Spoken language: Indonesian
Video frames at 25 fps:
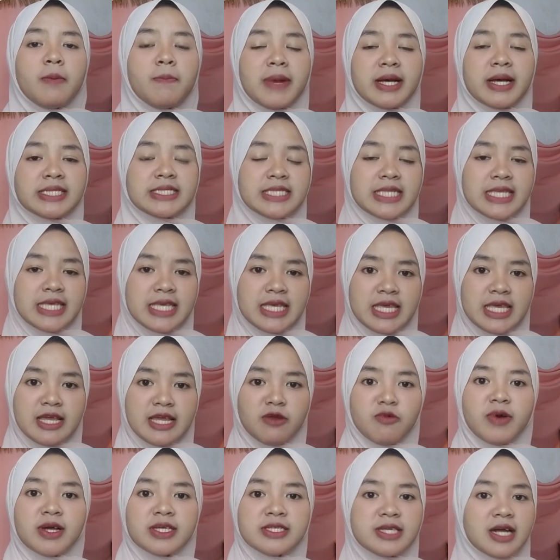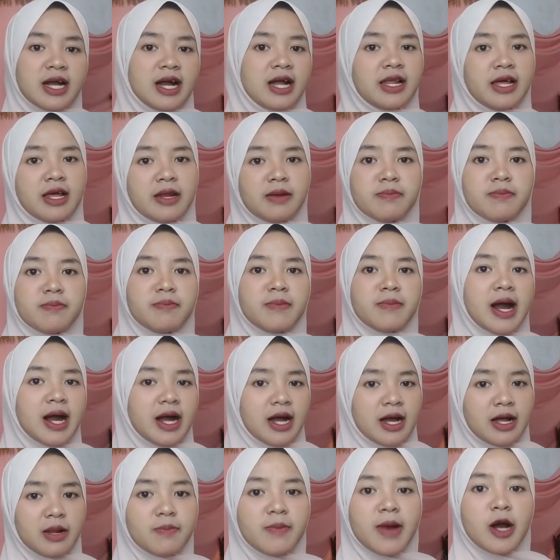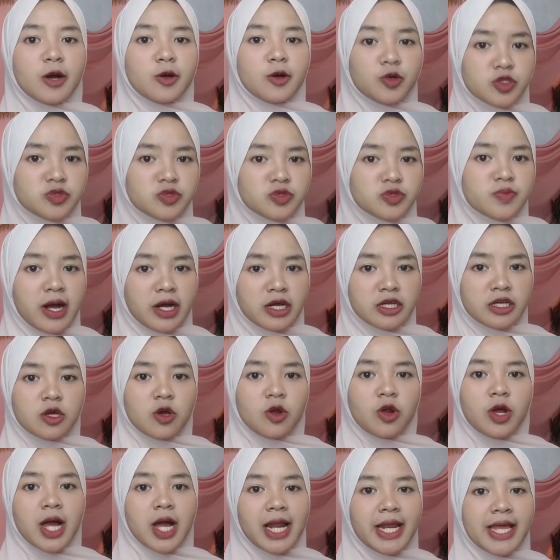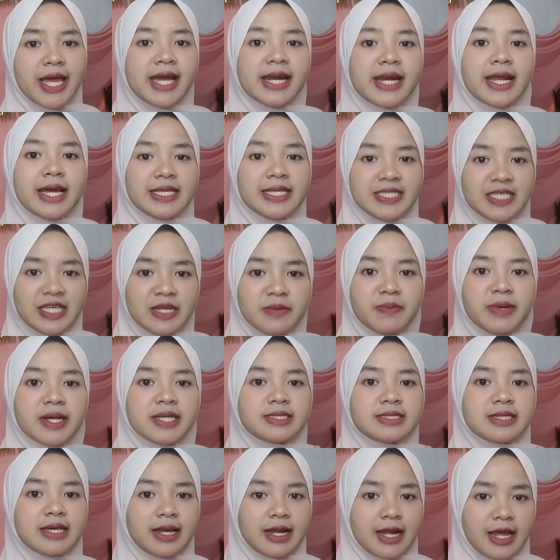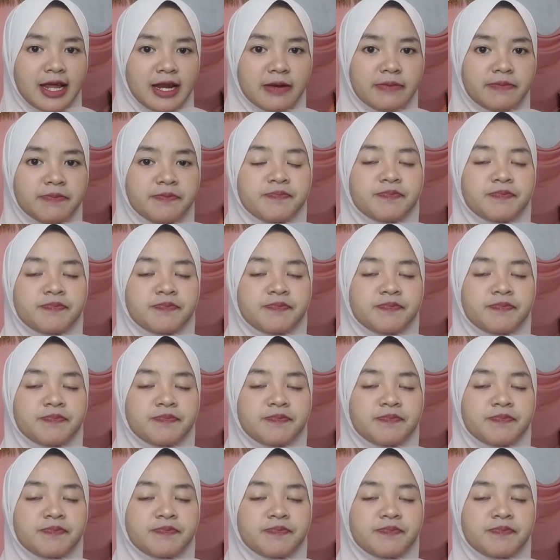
pastiin wajah kalian bakal bagus banget kalau kalian rajin maskeran